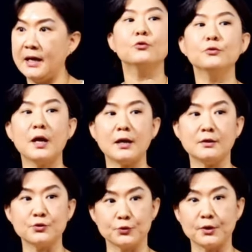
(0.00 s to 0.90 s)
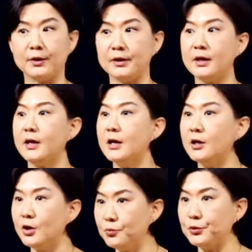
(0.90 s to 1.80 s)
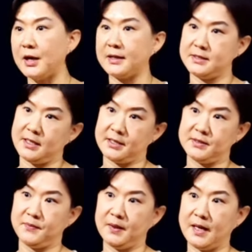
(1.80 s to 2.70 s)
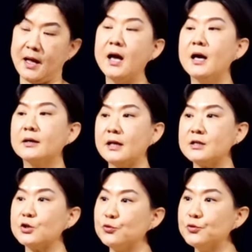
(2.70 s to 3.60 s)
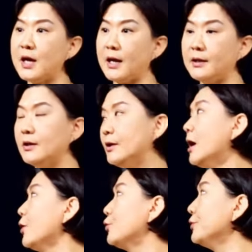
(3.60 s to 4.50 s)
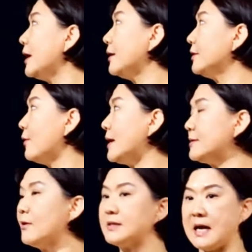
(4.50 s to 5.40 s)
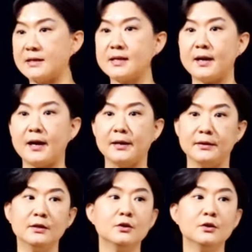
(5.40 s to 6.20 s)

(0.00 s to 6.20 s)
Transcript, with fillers: 국내에 있는 조선인들이 흥분을 하기 시작했습니다. 그 당시 국내에는 국내에 들어와서 장사를 하는